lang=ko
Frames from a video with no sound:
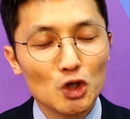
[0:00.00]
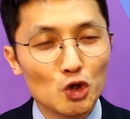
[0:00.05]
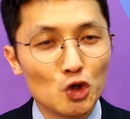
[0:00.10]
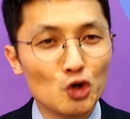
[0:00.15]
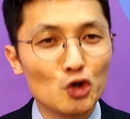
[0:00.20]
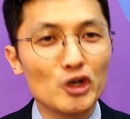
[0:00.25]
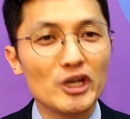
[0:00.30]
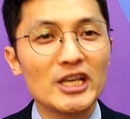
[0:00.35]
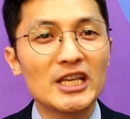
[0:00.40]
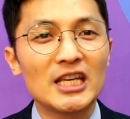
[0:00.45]

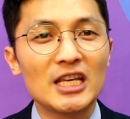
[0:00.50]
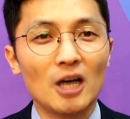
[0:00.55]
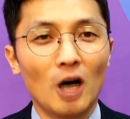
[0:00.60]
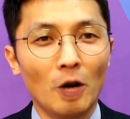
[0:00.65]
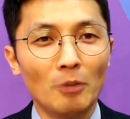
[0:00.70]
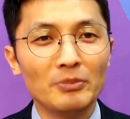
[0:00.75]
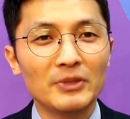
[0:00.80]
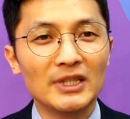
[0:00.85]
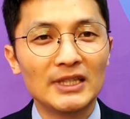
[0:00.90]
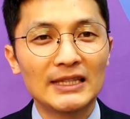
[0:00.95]
유익이
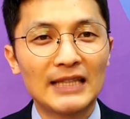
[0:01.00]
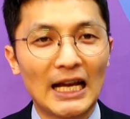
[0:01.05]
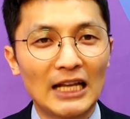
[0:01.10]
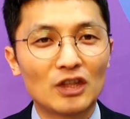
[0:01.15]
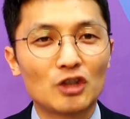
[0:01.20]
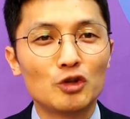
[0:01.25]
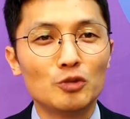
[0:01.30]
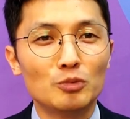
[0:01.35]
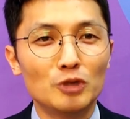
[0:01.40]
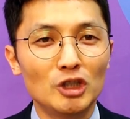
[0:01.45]
없는
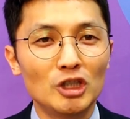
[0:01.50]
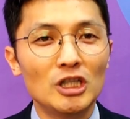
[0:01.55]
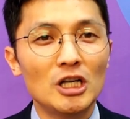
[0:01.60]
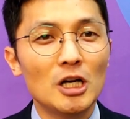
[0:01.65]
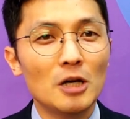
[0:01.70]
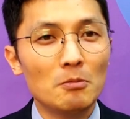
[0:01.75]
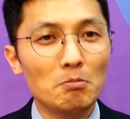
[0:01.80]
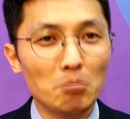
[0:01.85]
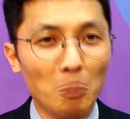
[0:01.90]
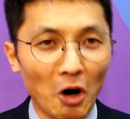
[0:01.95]

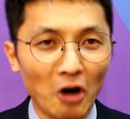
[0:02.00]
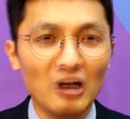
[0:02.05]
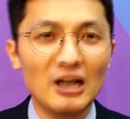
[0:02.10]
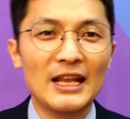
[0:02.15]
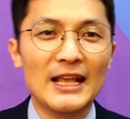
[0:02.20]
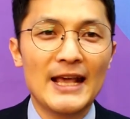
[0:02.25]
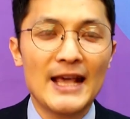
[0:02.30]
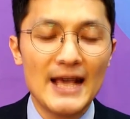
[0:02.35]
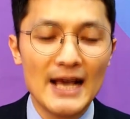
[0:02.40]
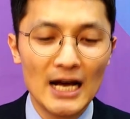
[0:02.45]
다툼을
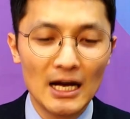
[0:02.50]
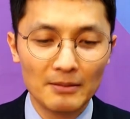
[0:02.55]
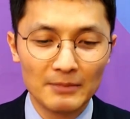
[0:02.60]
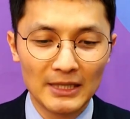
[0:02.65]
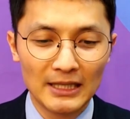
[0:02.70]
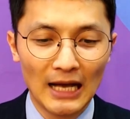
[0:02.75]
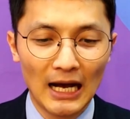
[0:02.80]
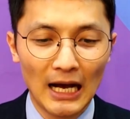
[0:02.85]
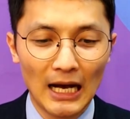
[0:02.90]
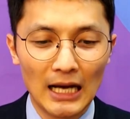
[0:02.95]
멀리해야
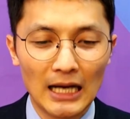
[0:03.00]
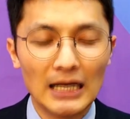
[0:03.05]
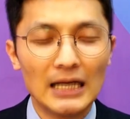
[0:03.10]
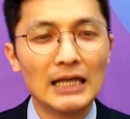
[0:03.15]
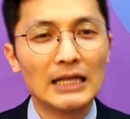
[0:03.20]
합니다.